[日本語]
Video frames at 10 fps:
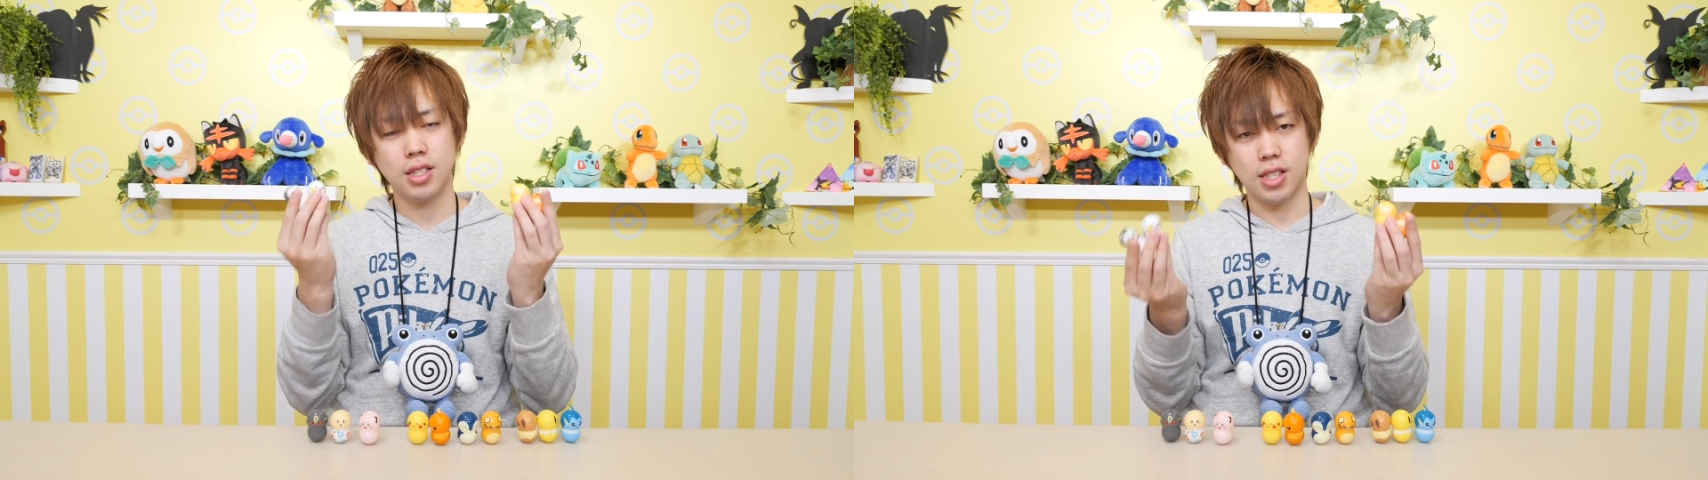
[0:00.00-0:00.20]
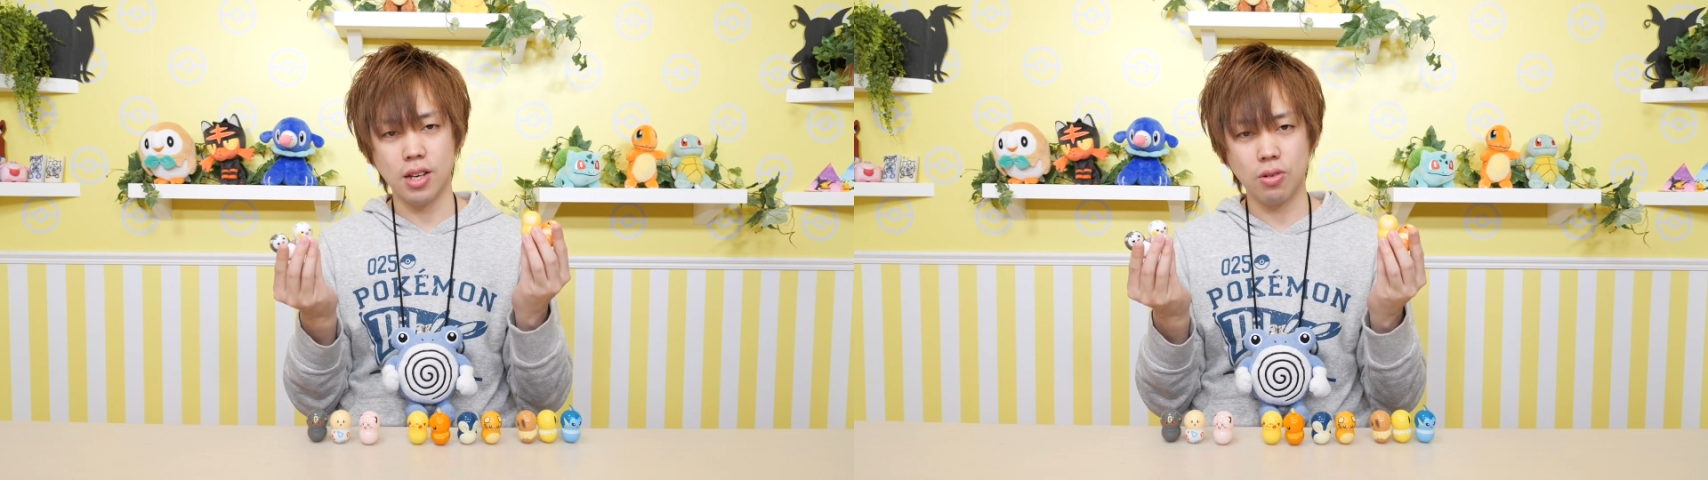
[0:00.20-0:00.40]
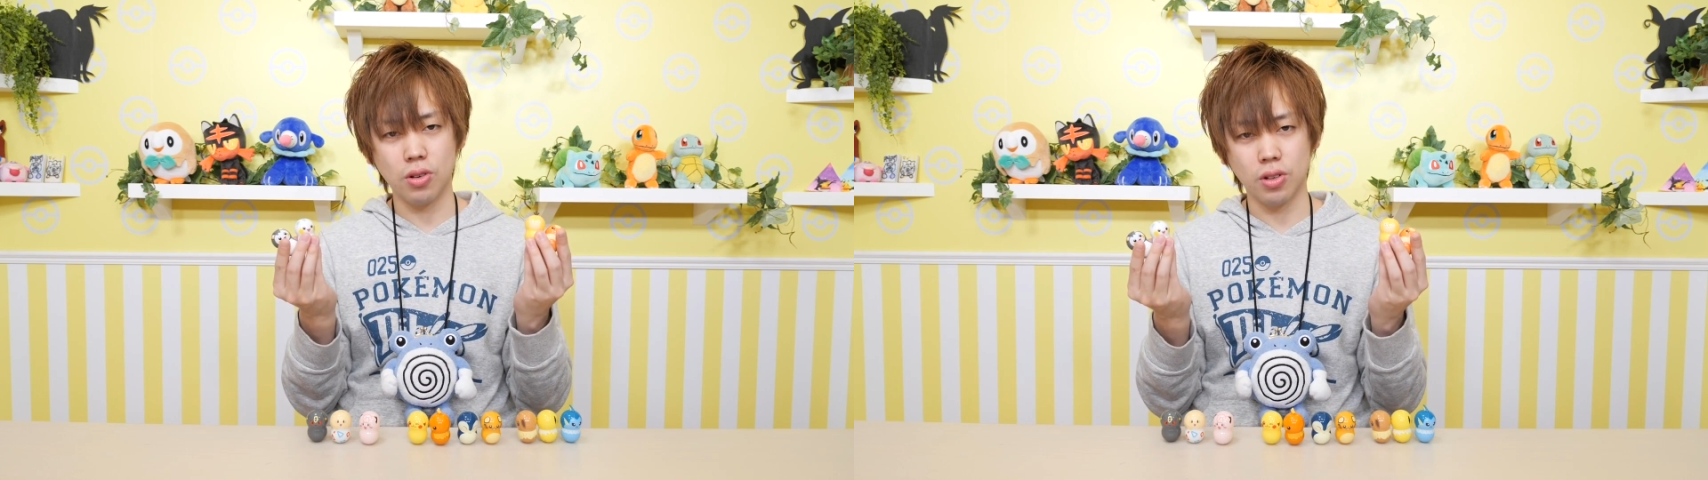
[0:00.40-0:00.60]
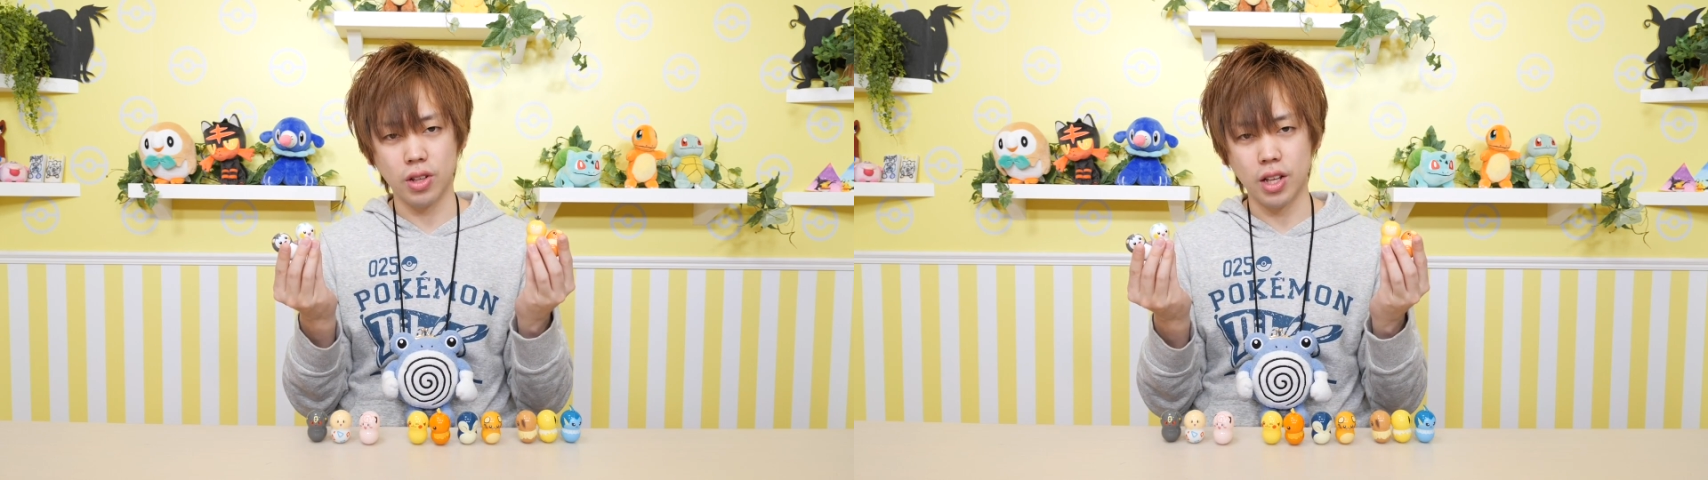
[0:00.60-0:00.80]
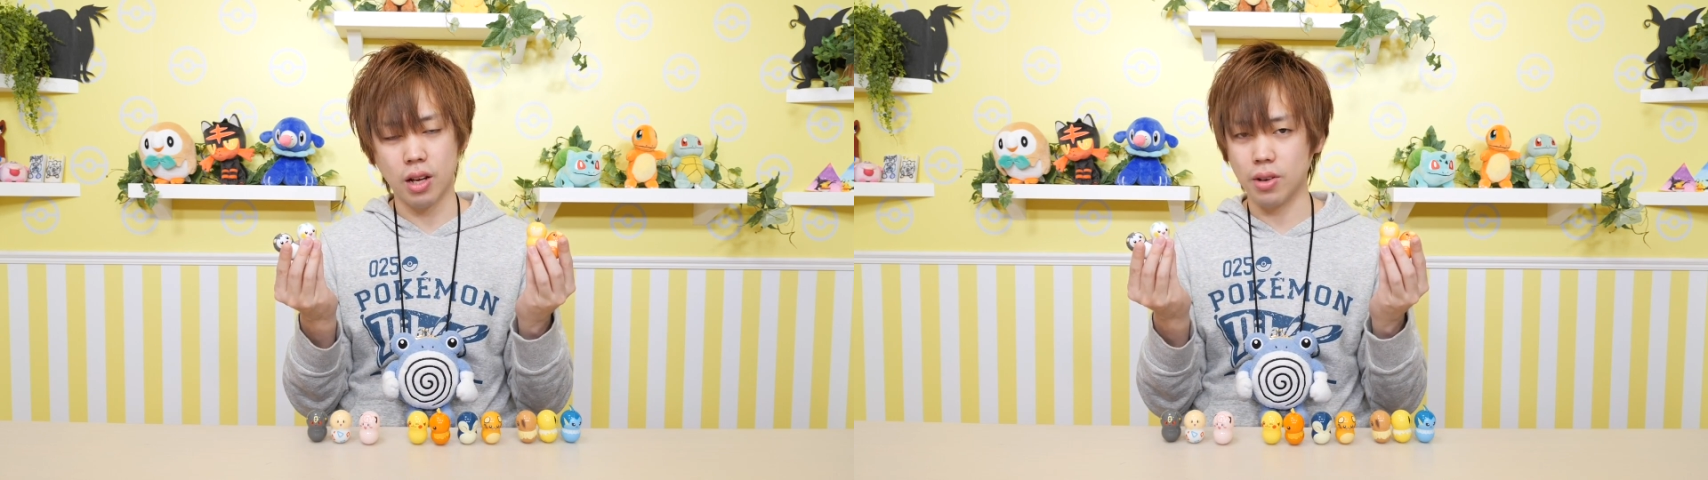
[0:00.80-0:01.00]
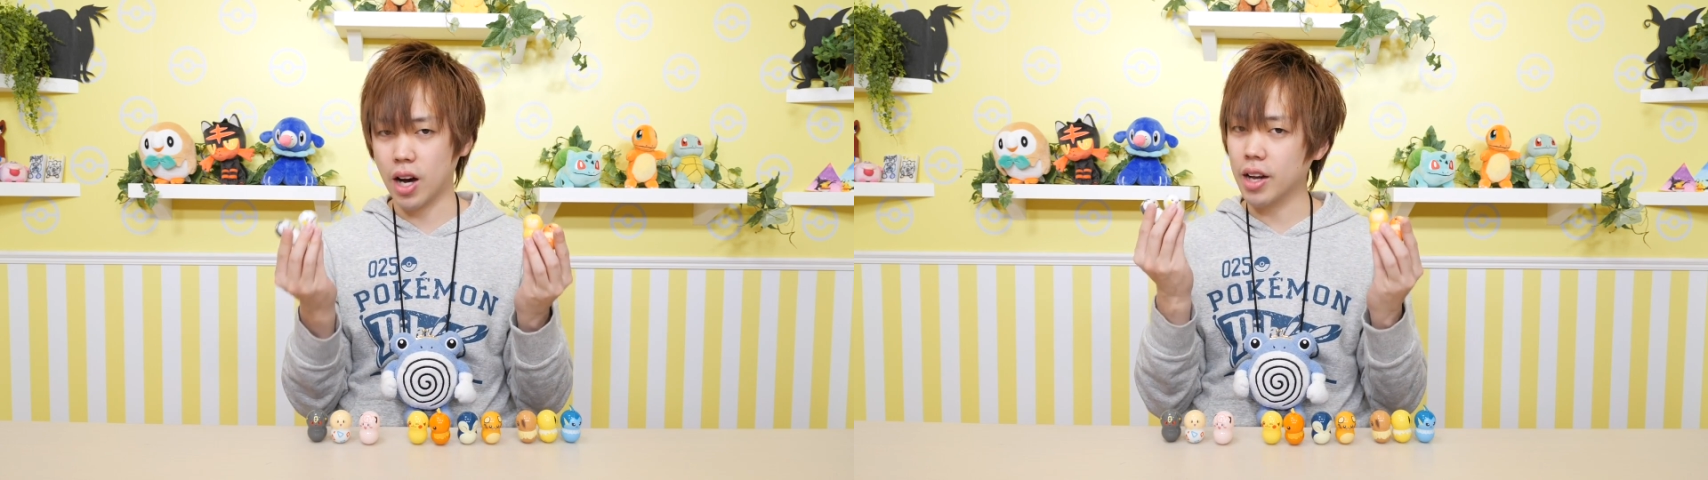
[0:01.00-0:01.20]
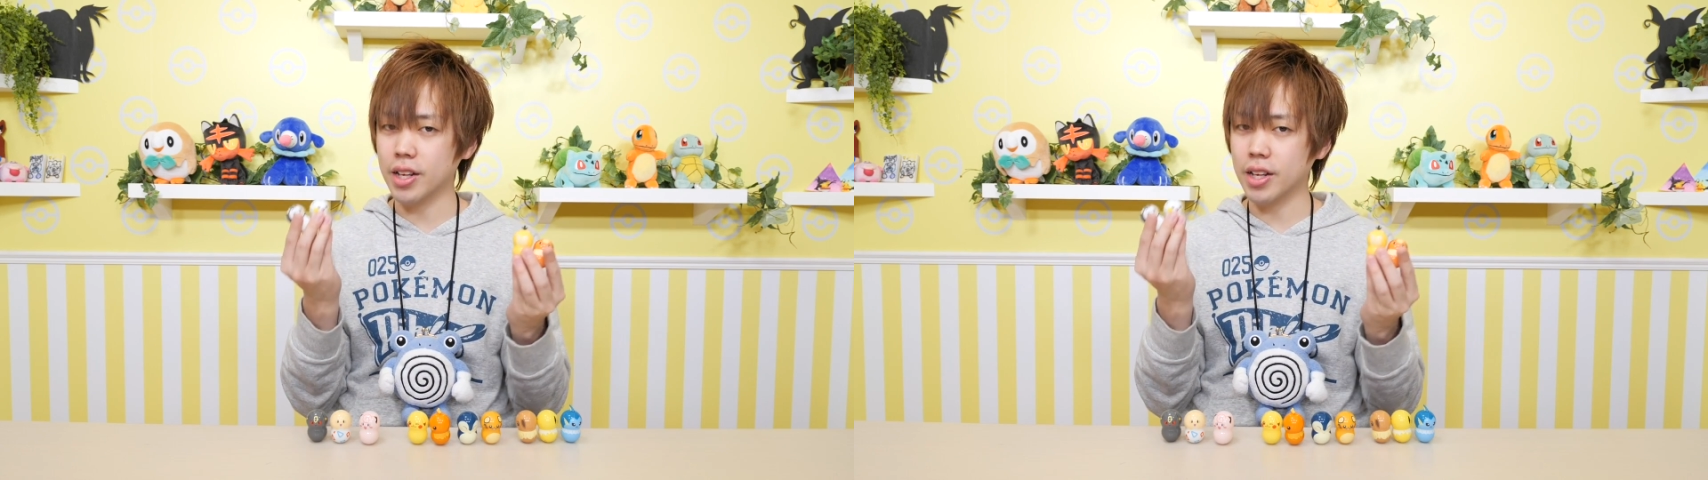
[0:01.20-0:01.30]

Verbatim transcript: 全国のね多分家